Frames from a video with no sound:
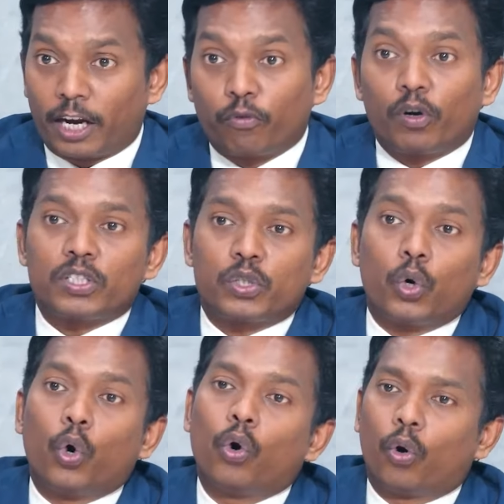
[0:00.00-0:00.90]

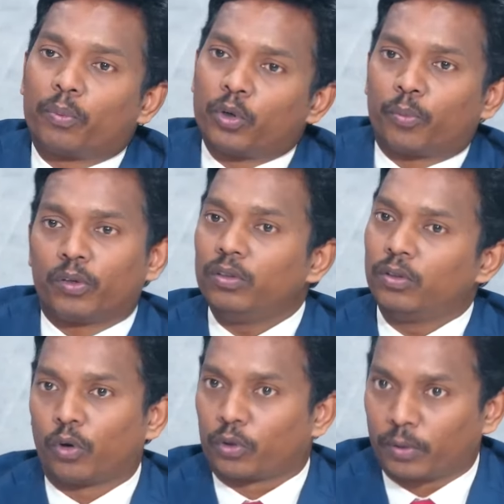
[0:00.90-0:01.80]
అడ్వాన్స్డ్ హో హోపునో పోనో
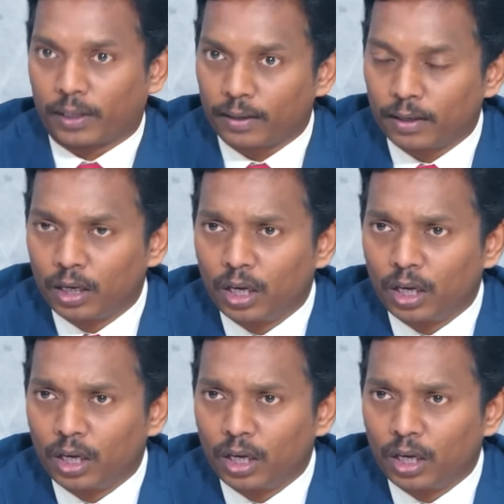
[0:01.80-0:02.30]
ఒకటి ఉంది